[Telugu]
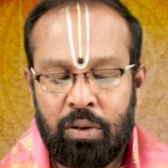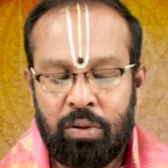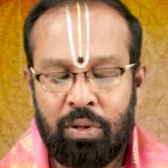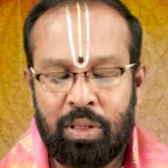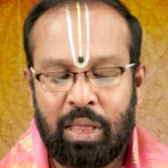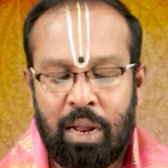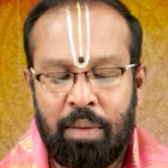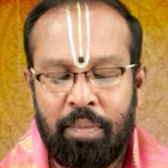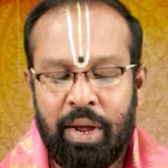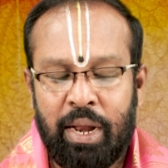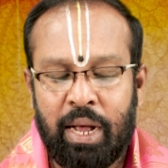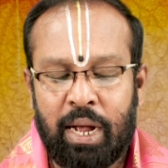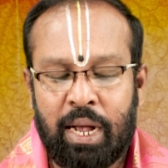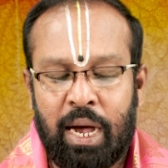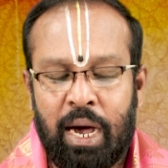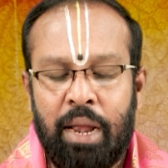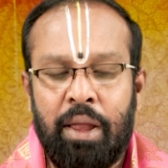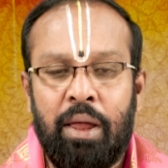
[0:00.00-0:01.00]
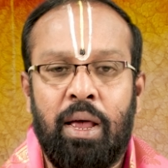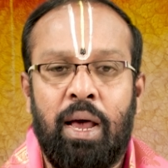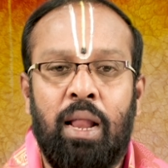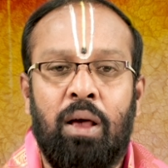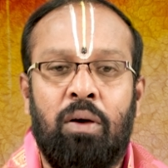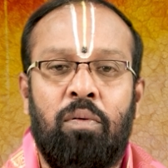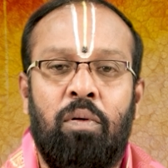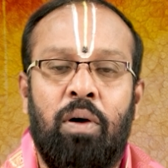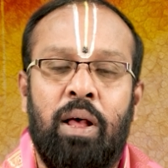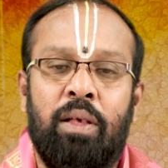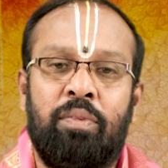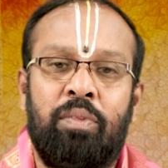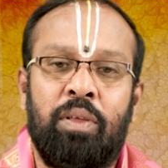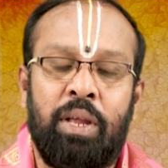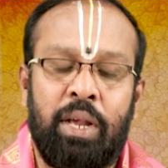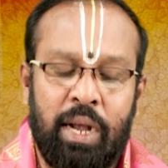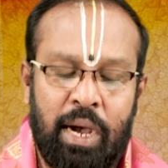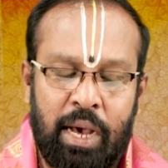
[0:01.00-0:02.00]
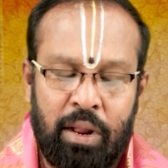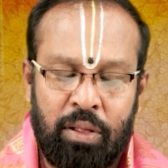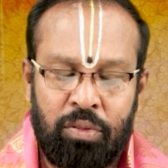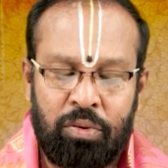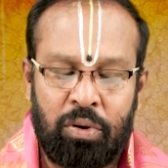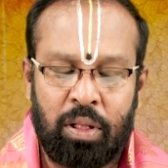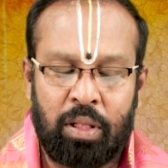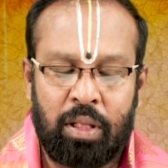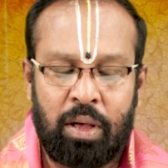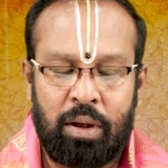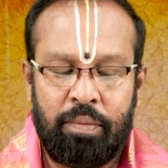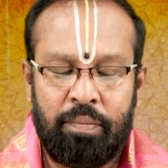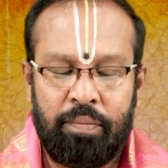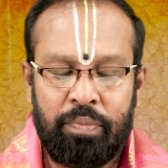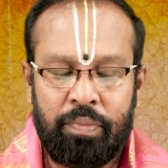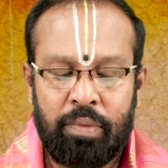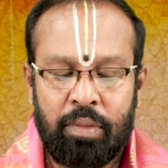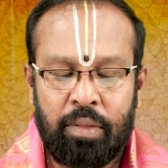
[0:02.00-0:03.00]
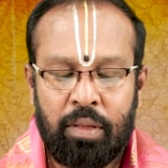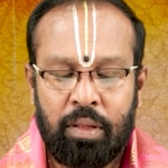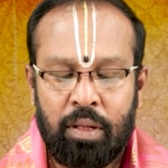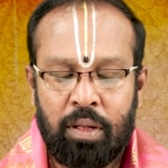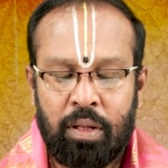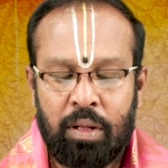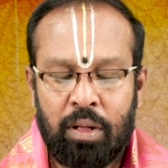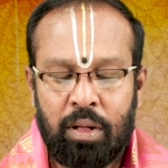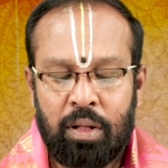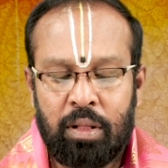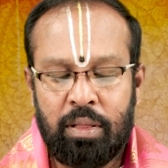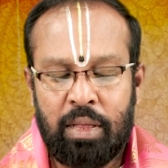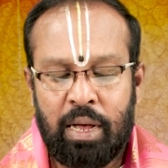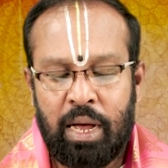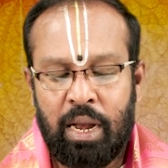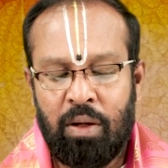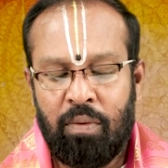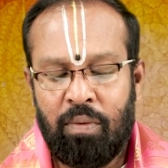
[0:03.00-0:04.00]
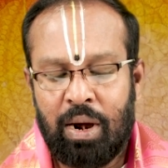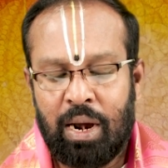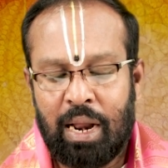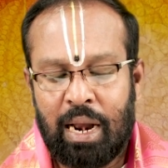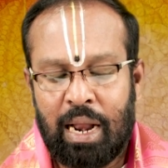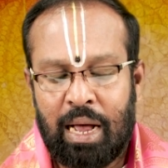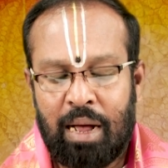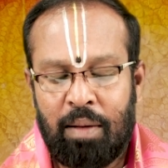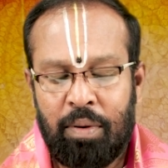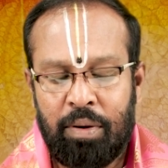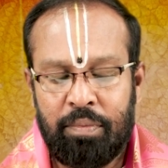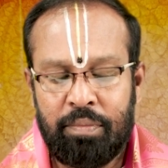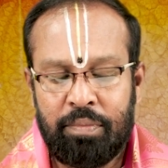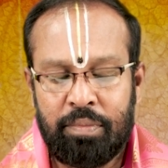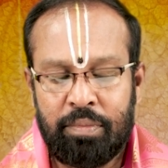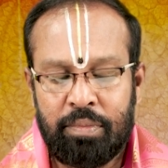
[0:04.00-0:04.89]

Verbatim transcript: నూతనమైన కార్యాలకు కూడా శ్రీకారం చుడతారు దానివల్ల లాభం